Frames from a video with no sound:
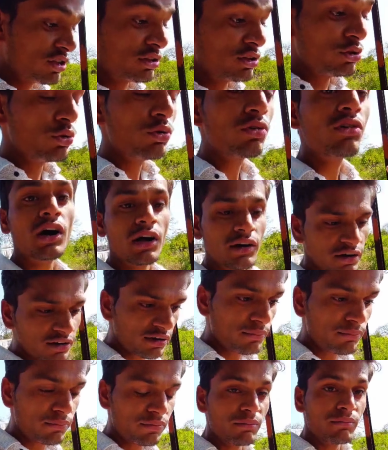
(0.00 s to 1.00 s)
सतयुग का
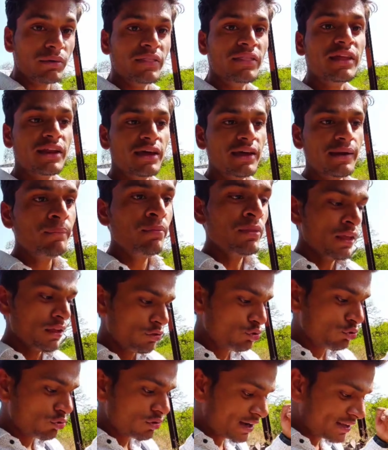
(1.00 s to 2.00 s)
मंदिर है
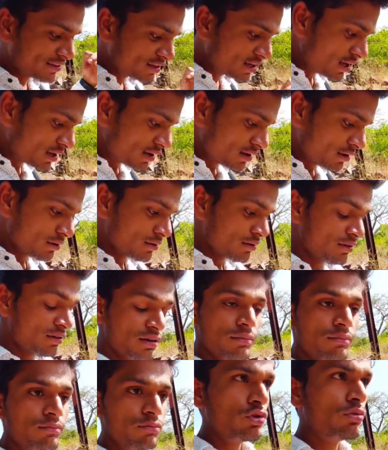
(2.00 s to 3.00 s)
जो राजा
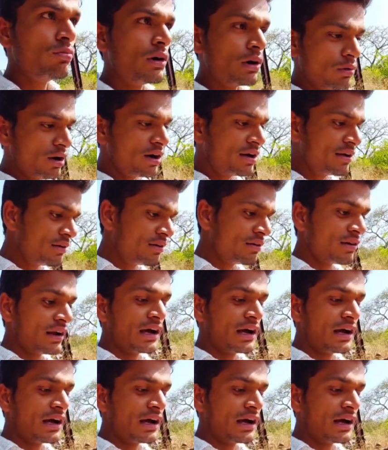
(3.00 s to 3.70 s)
जो भगवान